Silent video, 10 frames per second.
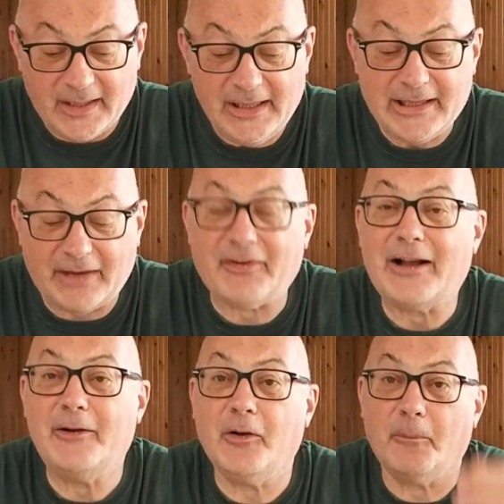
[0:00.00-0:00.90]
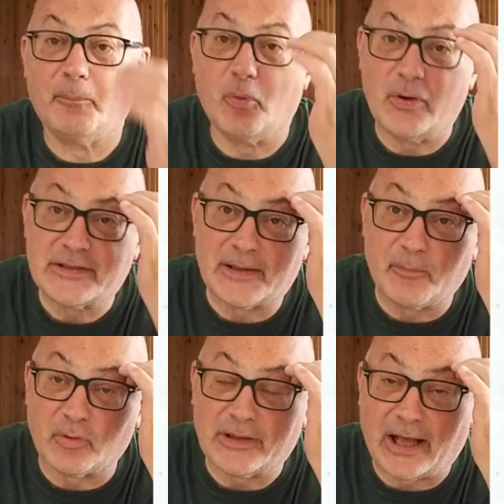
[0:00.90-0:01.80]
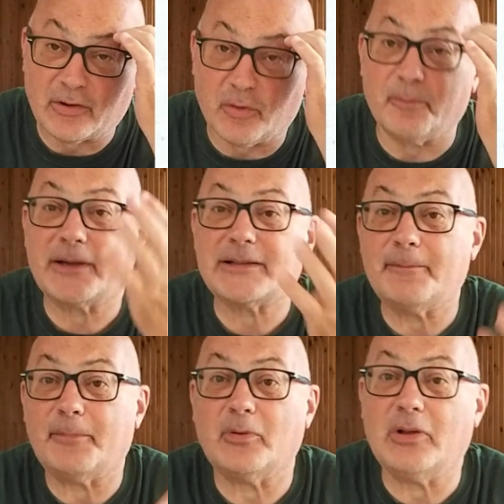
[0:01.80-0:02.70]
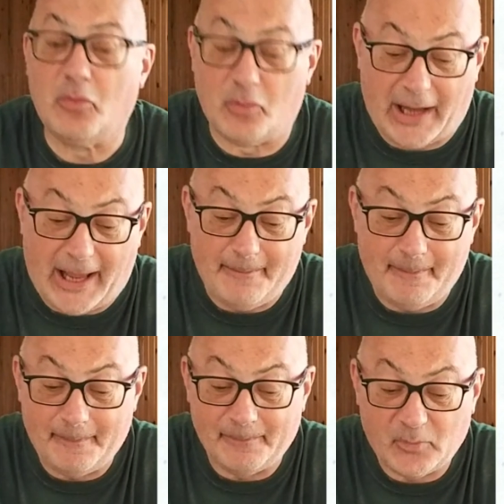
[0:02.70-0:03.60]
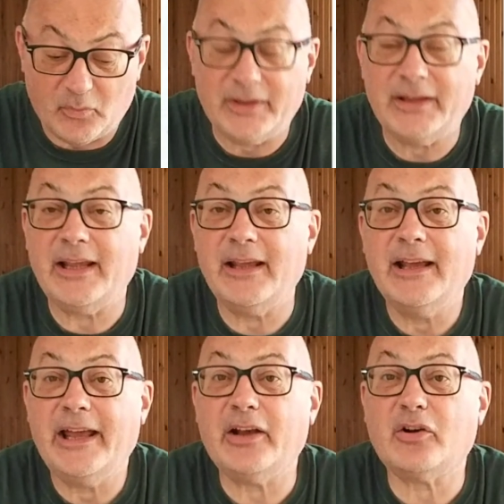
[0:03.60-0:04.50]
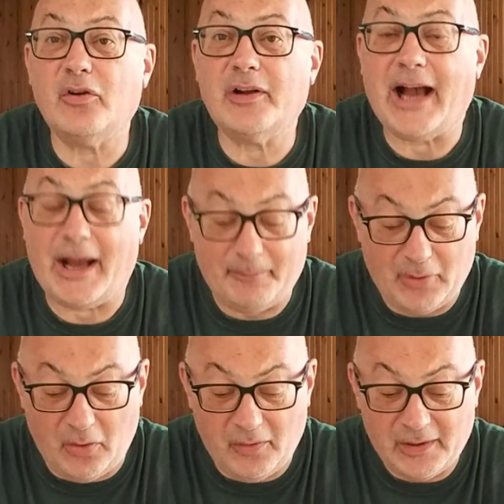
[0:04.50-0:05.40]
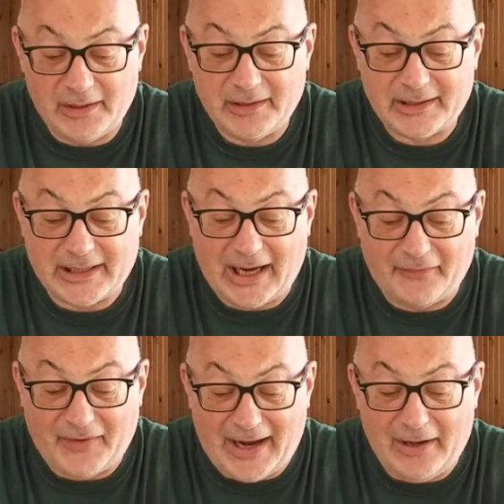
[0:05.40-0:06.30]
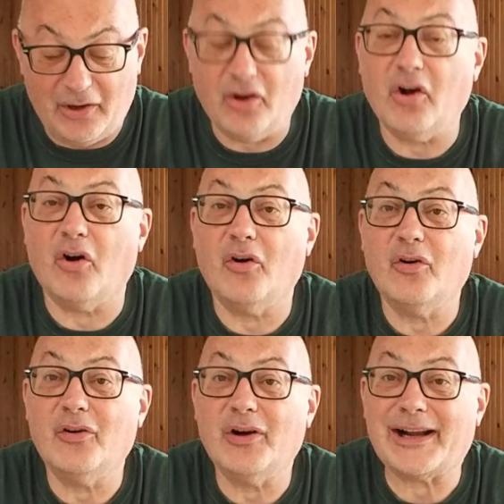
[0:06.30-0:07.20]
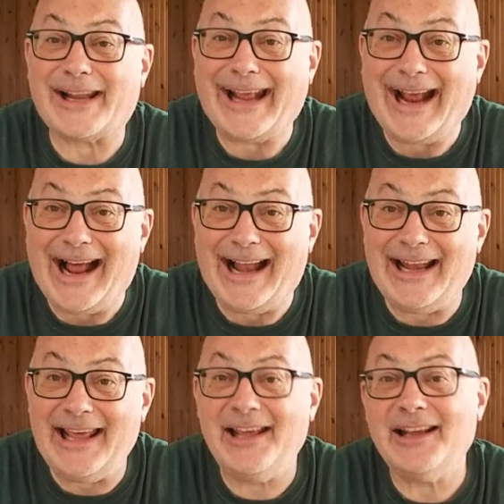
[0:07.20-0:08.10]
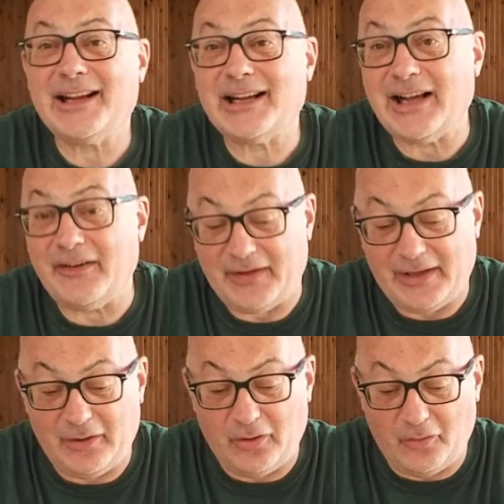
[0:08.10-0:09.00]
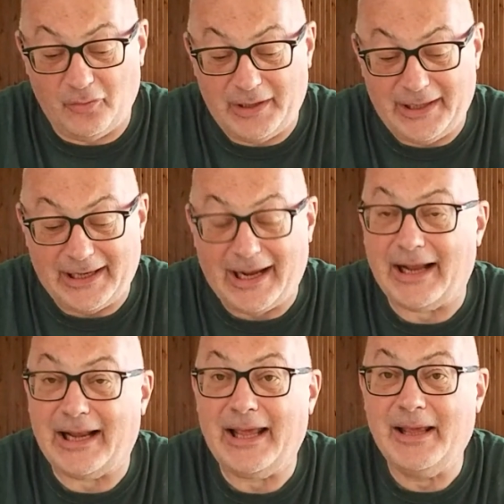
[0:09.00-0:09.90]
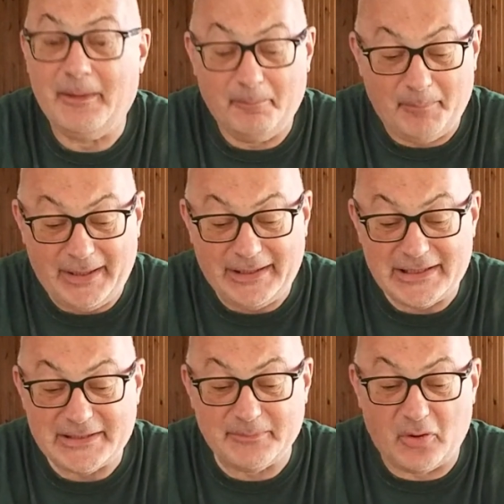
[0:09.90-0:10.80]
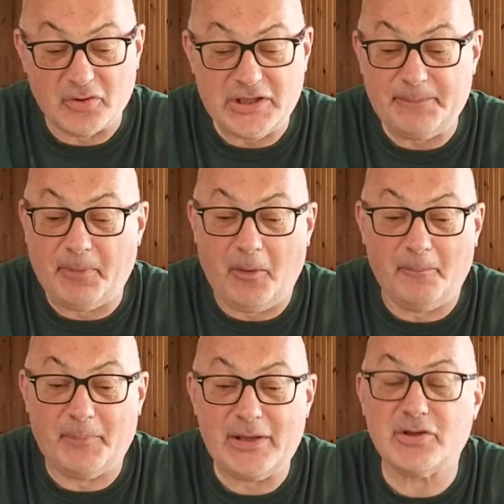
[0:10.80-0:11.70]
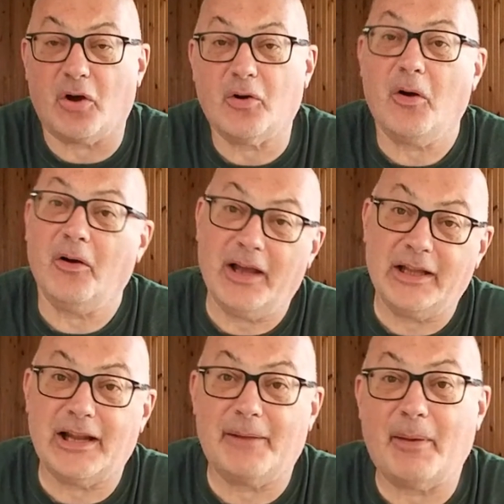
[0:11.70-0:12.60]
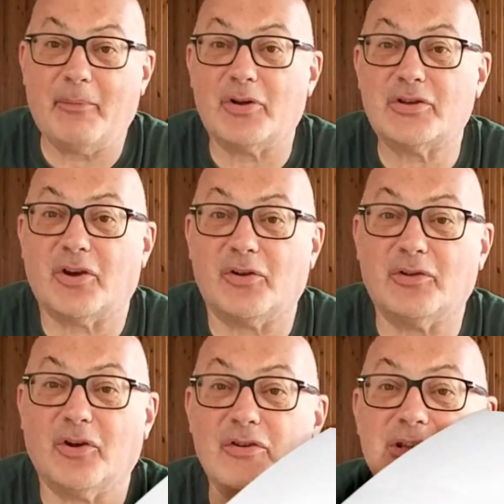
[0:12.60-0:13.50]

il cavallo può essere montato per esempio da un re. Quindi ecco il cambio, cavallo regale, cavillo legale. Benissimo, Gipo, bel gioco e te l'abbiamo risolto.